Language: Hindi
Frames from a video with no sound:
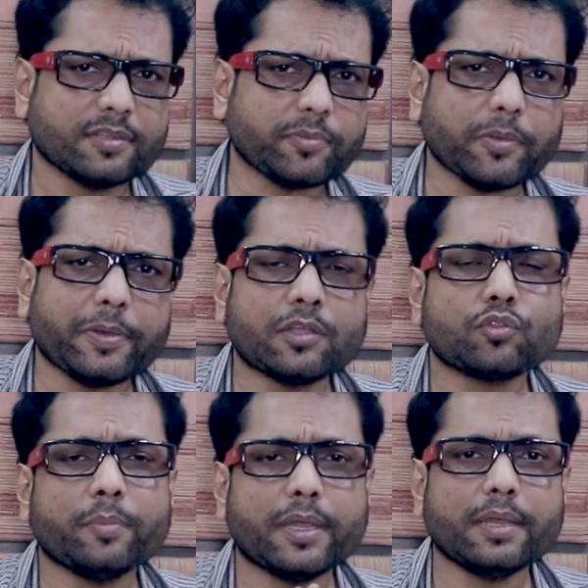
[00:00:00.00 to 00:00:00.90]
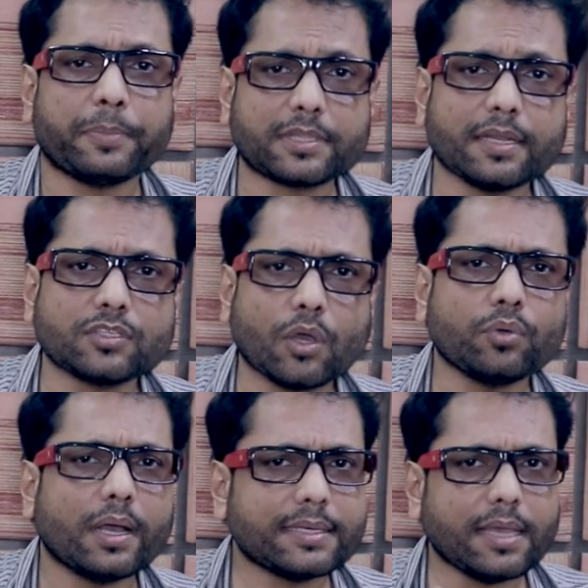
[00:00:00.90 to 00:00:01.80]
सबसे पहले तो मैं बताना
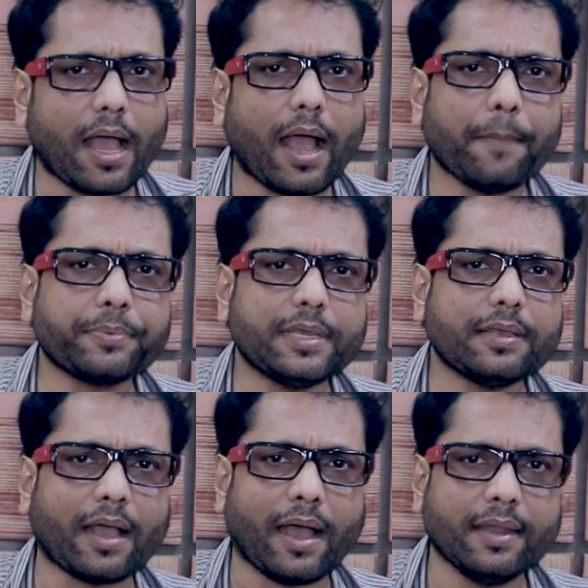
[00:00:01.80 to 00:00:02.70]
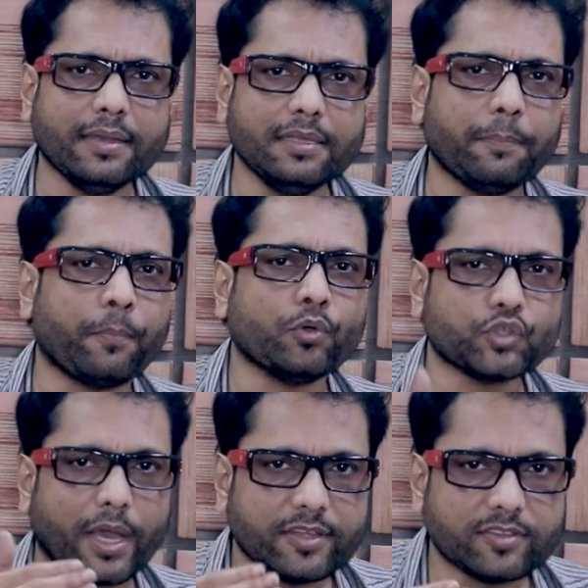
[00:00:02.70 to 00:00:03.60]
चाहूँगा कि आपकी कहानी
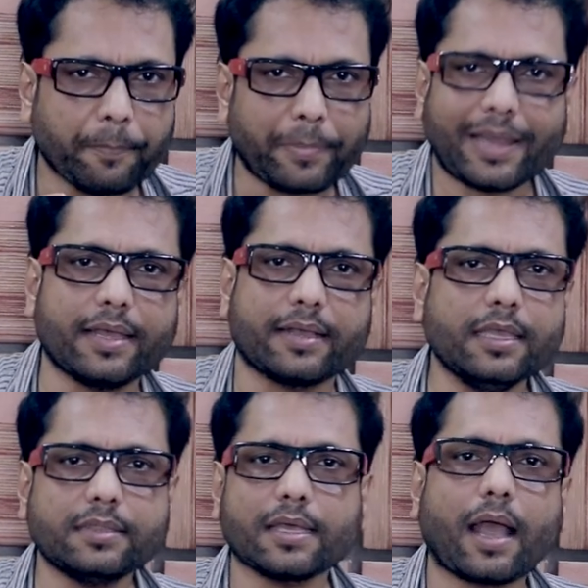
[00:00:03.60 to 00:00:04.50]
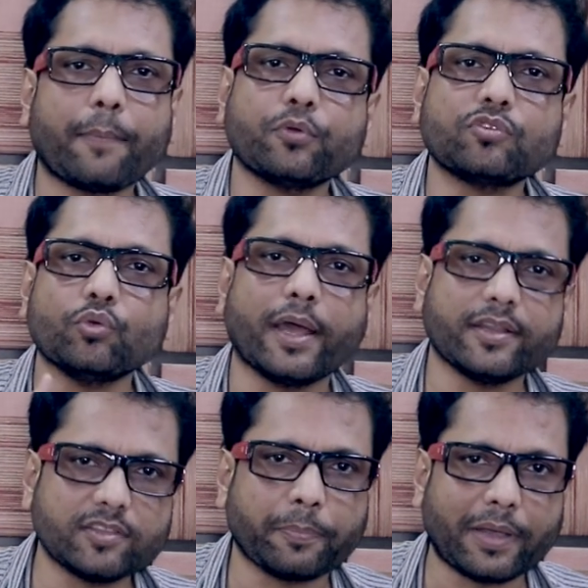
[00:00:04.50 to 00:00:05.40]
पहुँचाने से पहले कहीं तक आपको
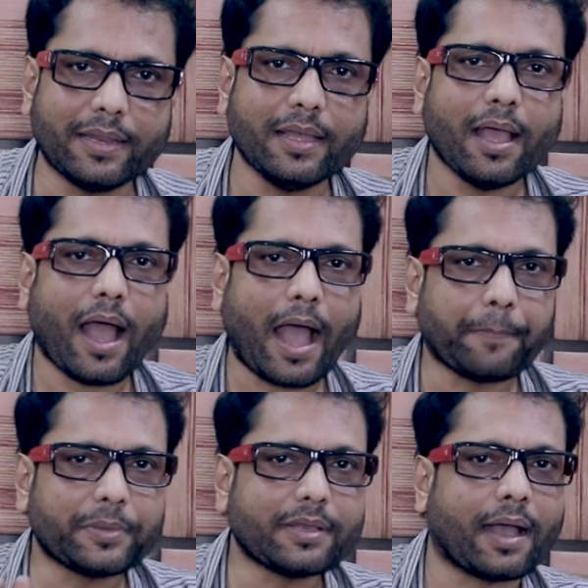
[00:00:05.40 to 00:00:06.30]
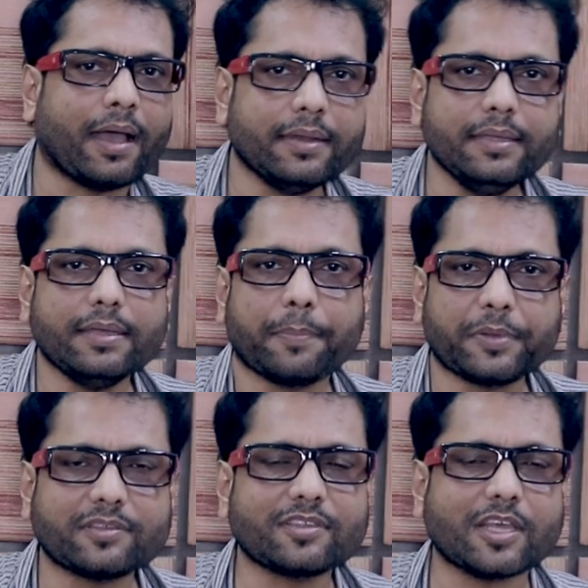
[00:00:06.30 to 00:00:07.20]
सुनाने से पहले आपकी कहानी या
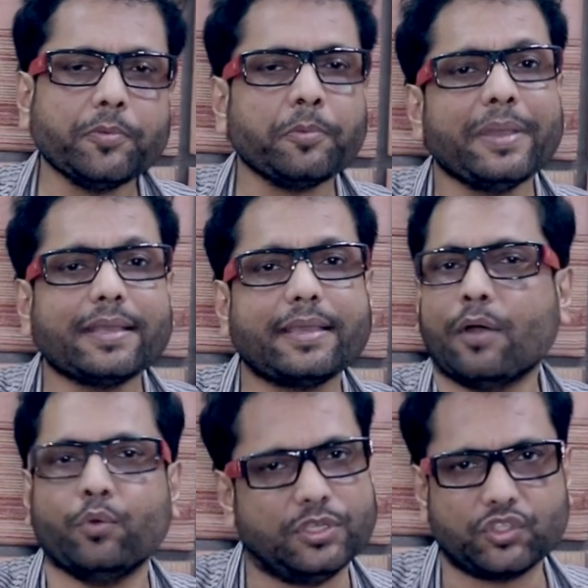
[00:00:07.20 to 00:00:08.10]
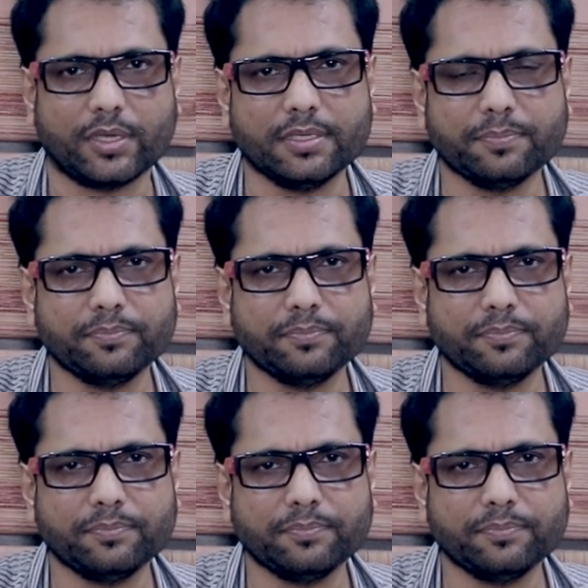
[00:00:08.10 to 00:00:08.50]
आपके स्क्रिप्ट में क्या होनी चाहिए